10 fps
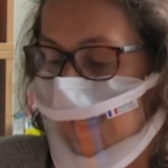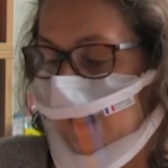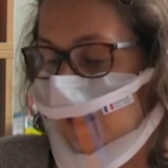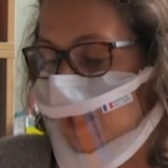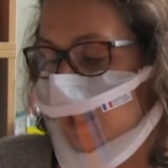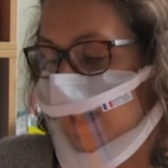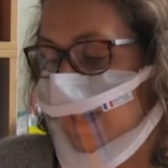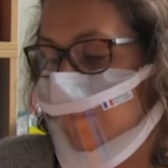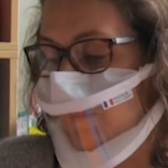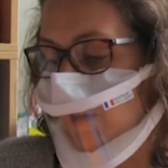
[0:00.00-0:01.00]
un chien
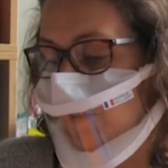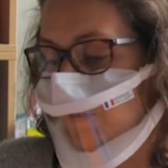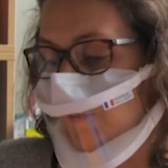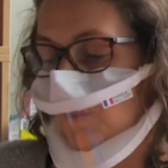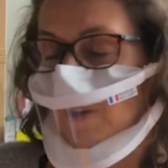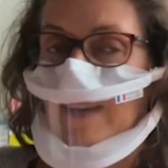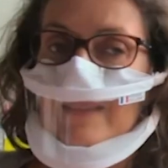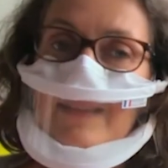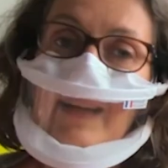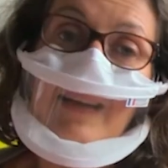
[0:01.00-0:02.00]
amorphe de
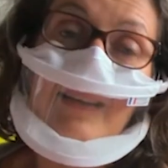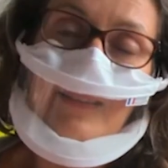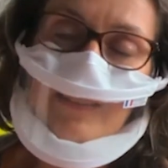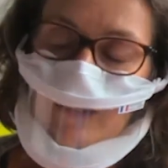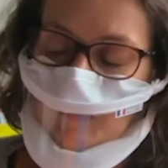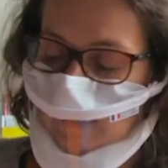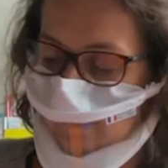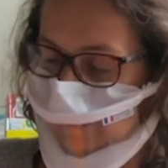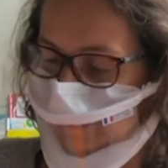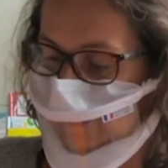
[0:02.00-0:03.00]
race indéterminée.